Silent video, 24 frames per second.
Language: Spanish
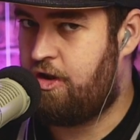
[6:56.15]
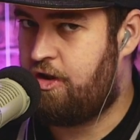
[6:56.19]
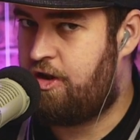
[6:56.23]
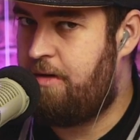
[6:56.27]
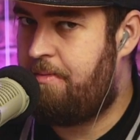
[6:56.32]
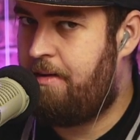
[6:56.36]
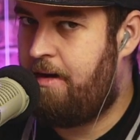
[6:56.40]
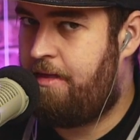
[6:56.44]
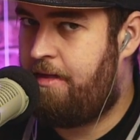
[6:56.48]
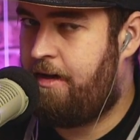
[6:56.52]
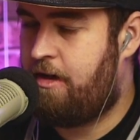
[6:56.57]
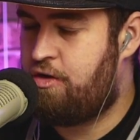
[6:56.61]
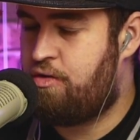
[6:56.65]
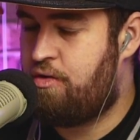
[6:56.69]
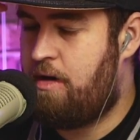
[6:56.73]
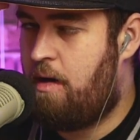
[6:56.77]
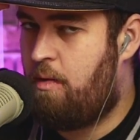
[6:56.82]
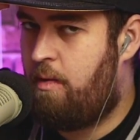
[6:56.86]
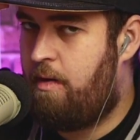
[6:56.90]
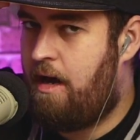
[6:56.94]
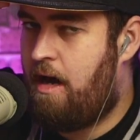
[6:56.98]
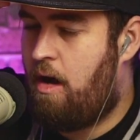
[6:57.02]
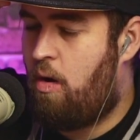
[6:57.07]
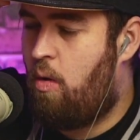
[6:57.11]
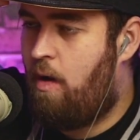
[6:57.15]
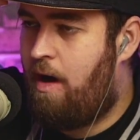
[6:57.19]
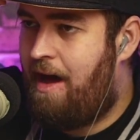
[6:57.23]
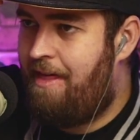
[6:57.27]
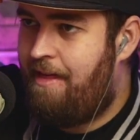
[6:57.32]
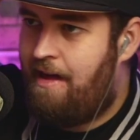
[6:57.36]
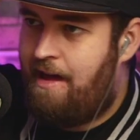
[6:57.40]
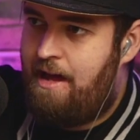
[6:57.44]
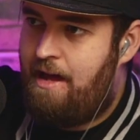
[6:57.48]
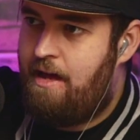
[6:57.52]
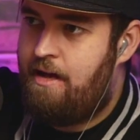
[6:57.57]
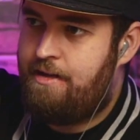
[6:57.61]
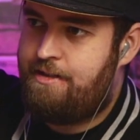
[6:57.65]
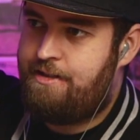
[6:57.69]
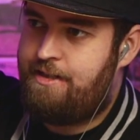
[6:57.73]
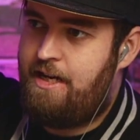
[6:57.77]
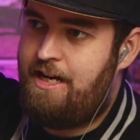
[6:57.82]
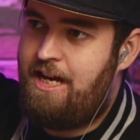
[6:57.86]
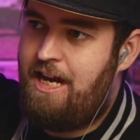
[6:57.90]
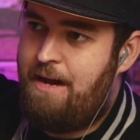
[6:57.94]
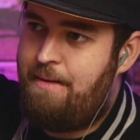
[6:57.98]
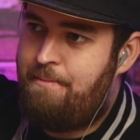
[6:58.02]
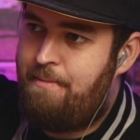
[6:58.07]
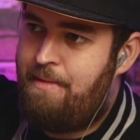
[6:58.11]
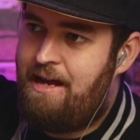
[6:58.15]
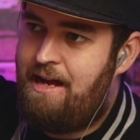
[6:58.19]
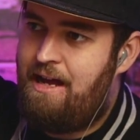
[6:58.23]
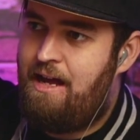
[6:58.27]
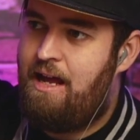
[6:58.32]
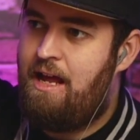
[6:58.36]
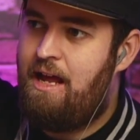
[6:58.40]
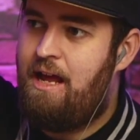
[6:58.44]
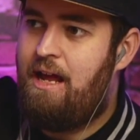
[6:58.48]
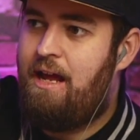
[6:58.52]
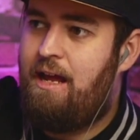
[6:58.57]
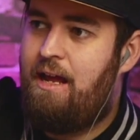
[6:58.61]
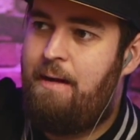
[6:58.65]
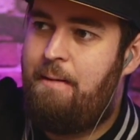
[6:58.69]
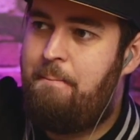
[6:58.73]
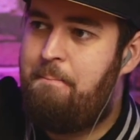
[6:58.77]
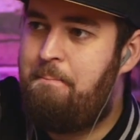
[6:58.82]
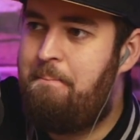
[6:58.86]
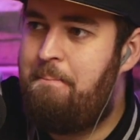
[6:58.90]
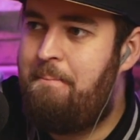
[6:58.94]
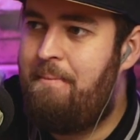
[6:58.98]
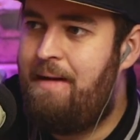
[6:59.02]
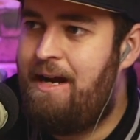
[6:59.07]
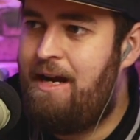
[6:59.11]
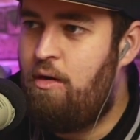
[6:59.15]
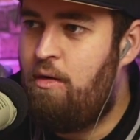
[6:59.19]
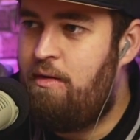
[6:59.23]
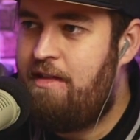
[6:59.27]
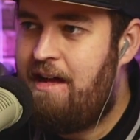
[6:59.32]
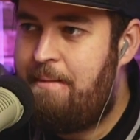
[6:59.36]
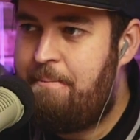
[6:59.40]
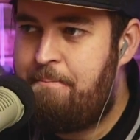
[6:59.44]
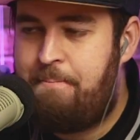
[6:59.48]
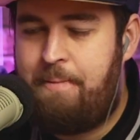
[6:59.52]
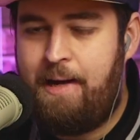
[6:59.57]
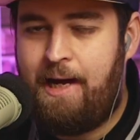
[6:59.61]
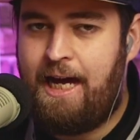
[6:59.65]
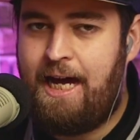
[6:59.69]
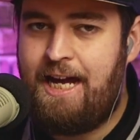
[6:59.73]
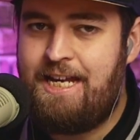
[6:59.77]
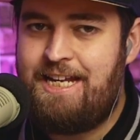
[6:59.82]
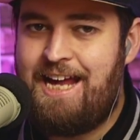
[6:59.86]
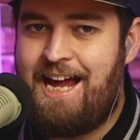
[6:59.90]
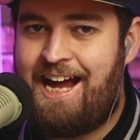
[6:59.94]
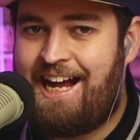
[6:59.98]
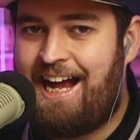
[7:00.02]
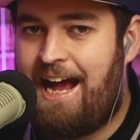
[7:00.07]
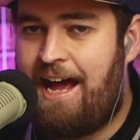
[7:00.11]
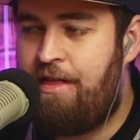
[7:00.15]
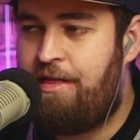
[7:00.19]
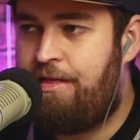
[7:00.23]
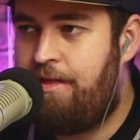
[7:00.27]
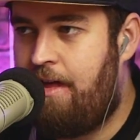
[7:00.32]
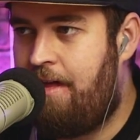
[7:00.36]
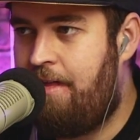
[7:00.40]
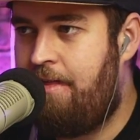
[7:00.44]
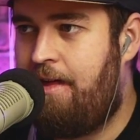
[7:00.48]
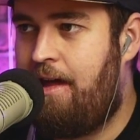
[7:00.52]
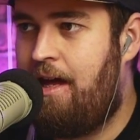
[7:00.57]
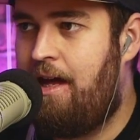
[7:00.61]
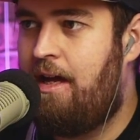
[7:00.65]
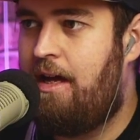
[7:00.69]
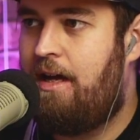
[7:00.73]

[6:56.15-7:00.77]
sí parece que es una buena jugada. Se llama. Menuda pequeña cazada